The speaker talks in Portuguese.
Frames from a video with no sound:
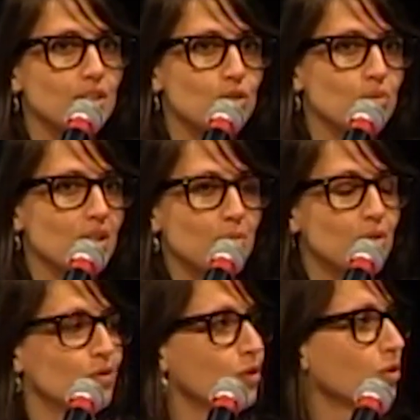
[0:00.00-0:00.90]
tinha uns
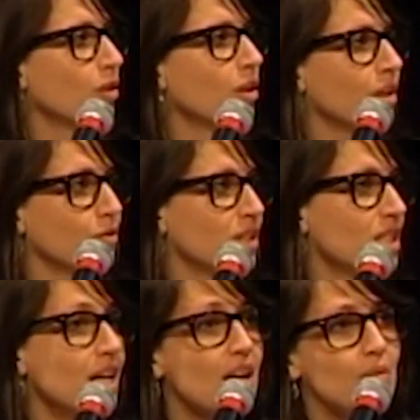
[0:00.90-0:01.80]
amigos fotógrafos,
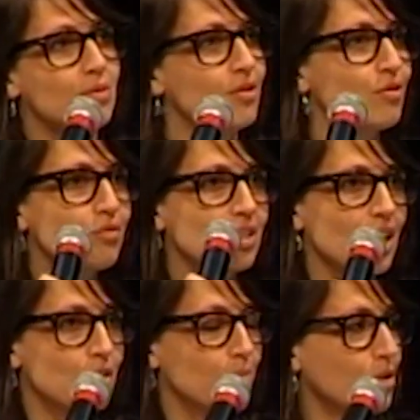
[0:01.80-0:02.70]
ele, ah, preciso de um
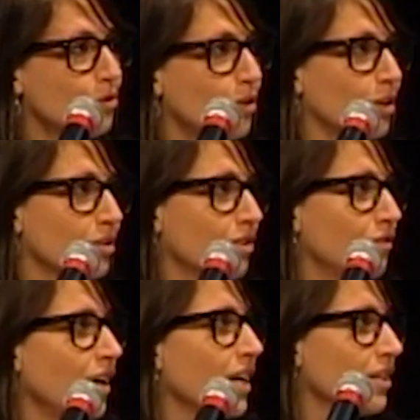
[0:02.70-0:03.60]
site de portfólio, você
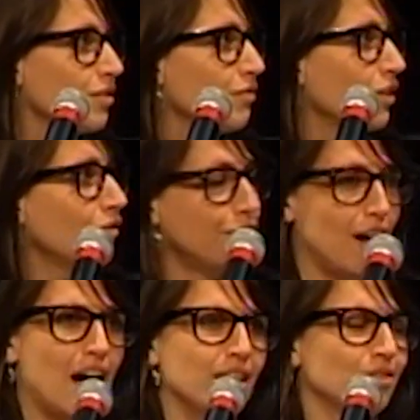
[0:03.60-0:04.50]
faz? Eu falava,
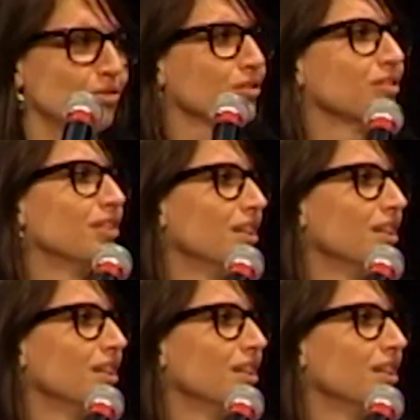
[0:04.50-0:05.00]
faço.